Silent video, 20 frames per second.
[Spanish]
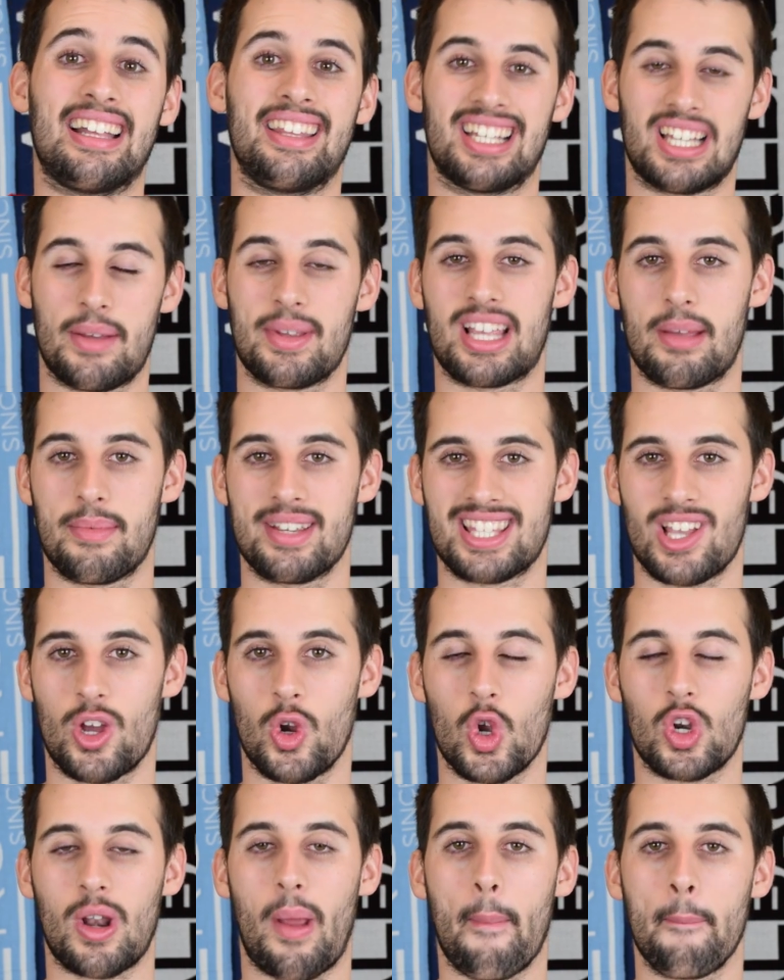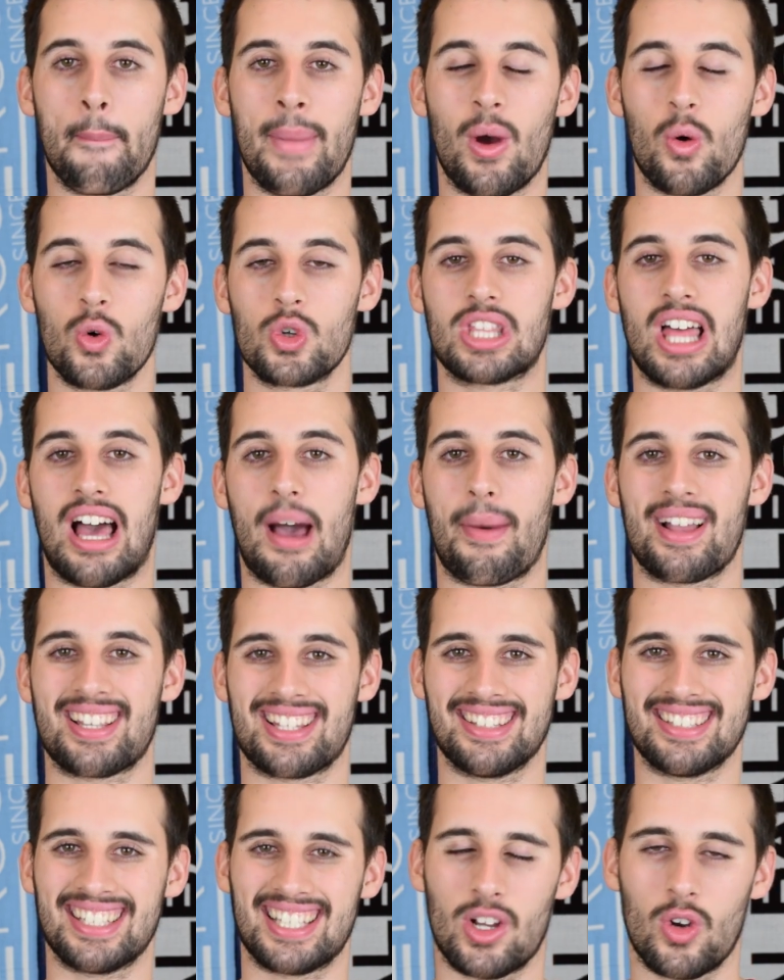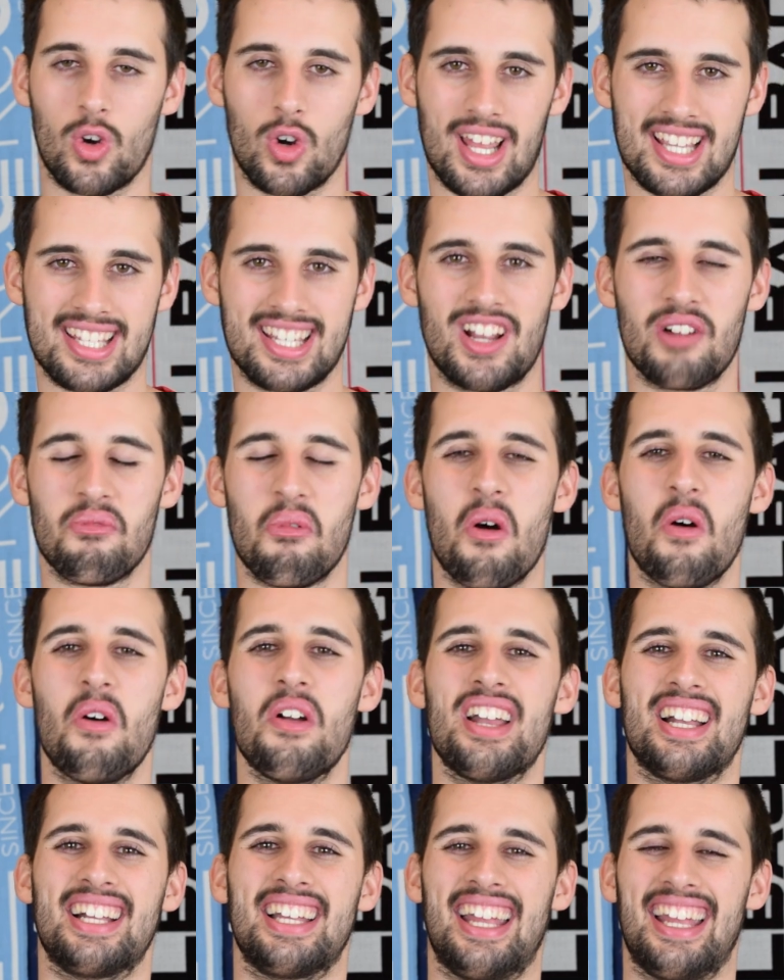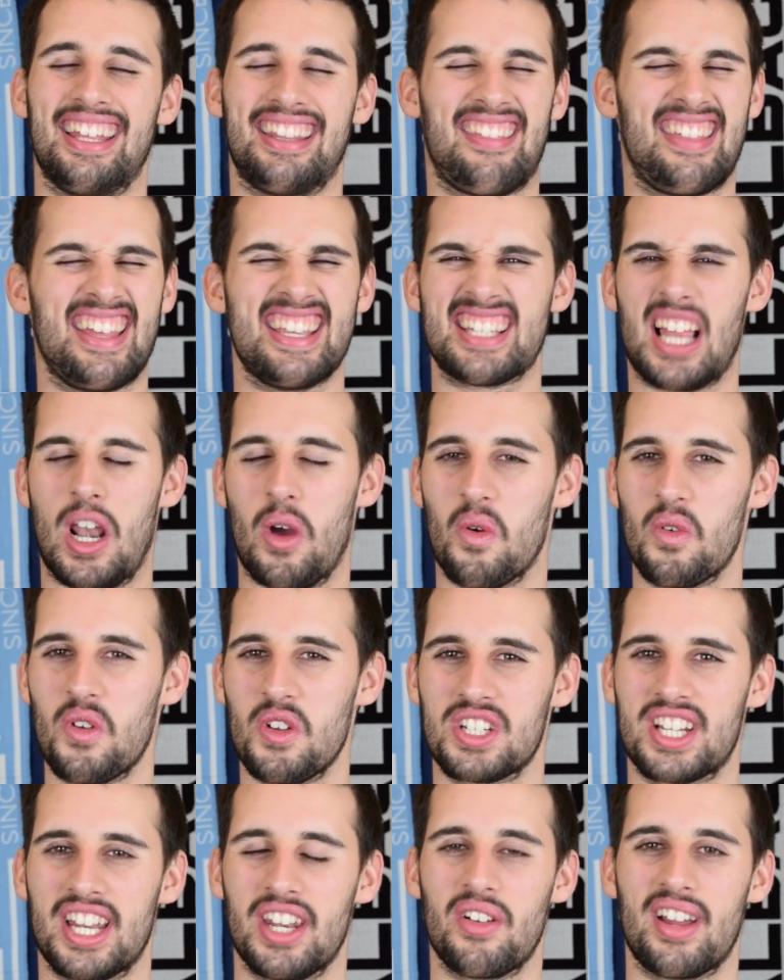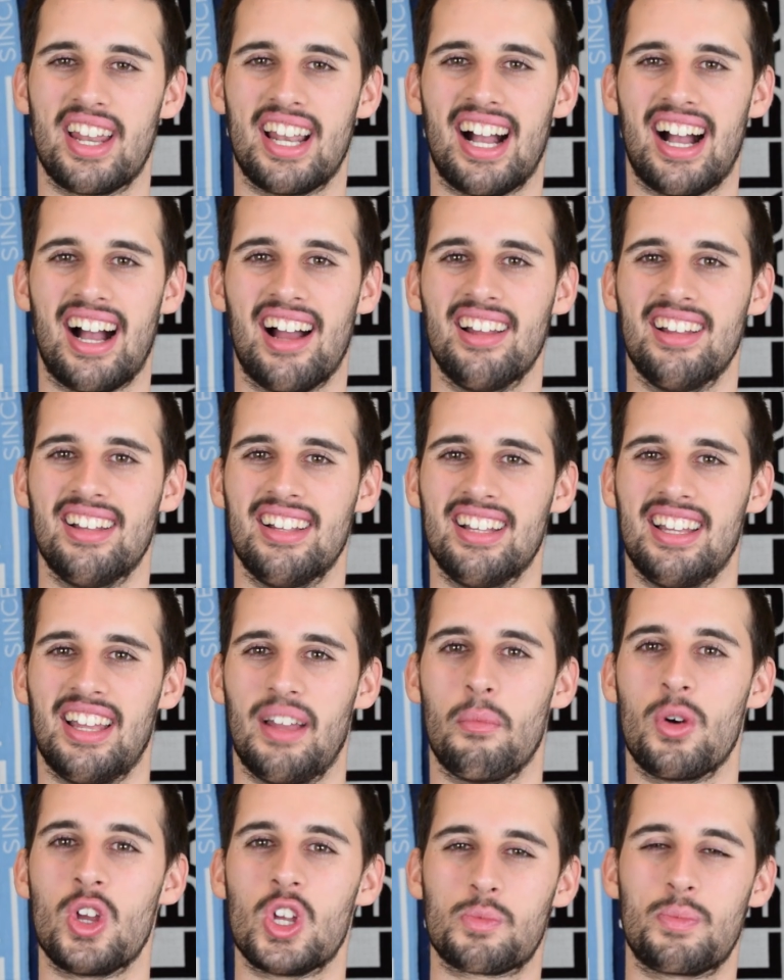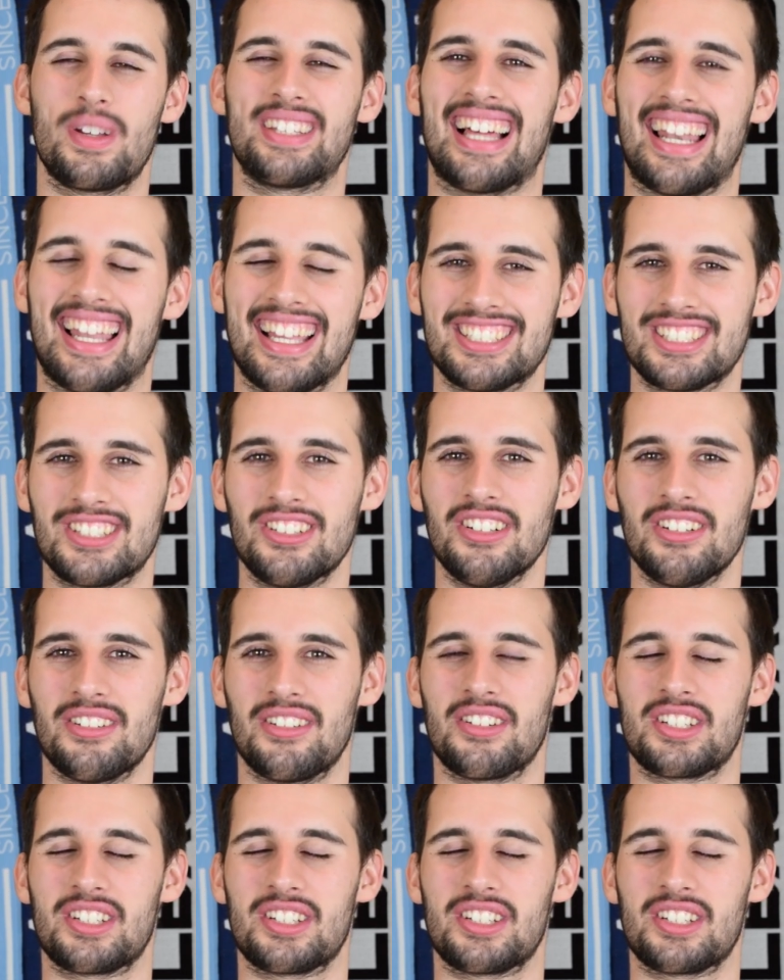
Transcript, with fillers: Ya sabéis que a mí este color me gusta bastante, ese color así como eh, decís algunos, creo que era eh, muy hospitalesco.